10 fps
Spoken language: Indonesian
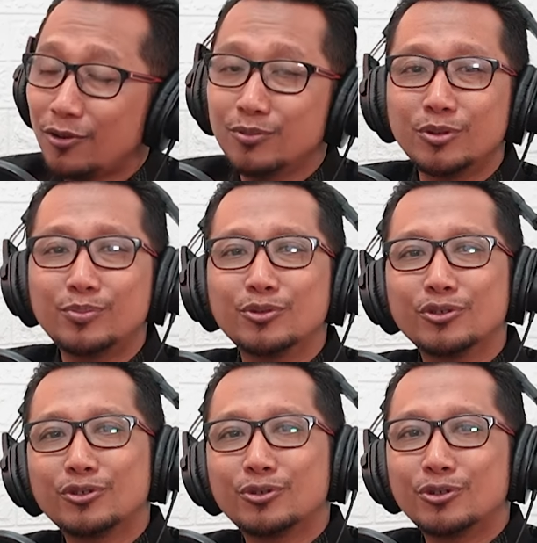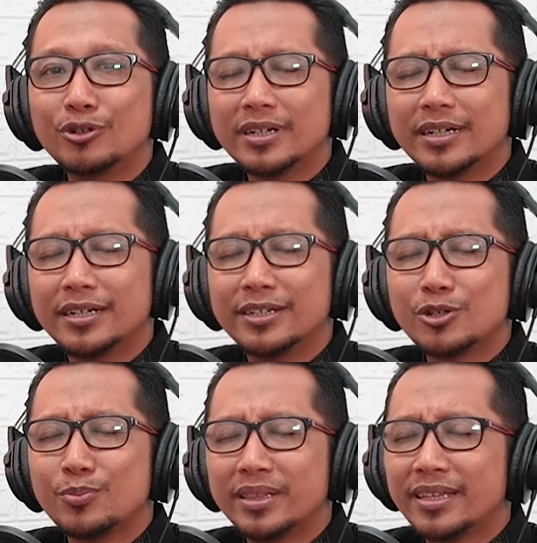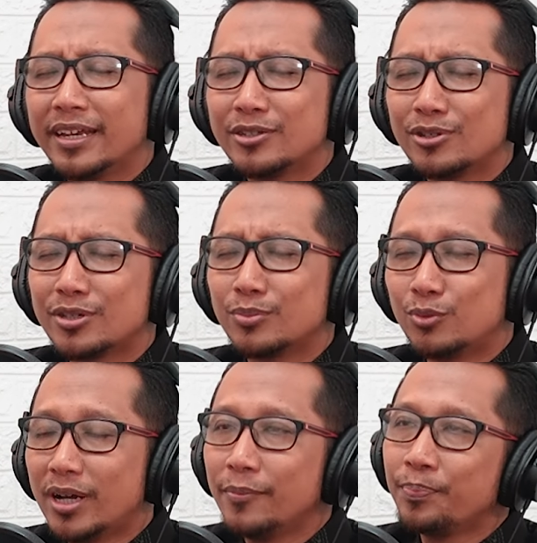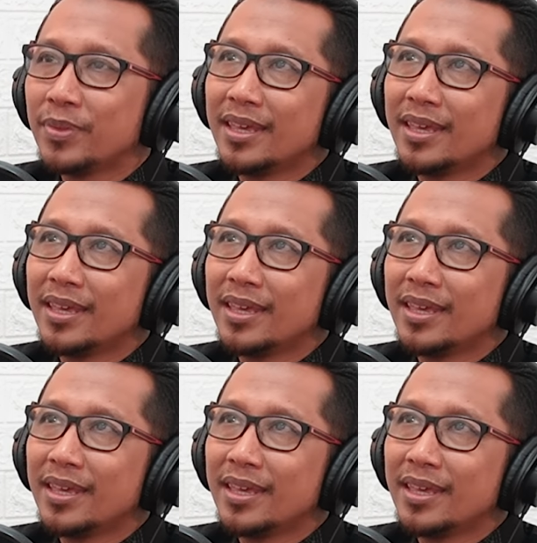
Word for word: umum untuk uh, sobat Gensut semua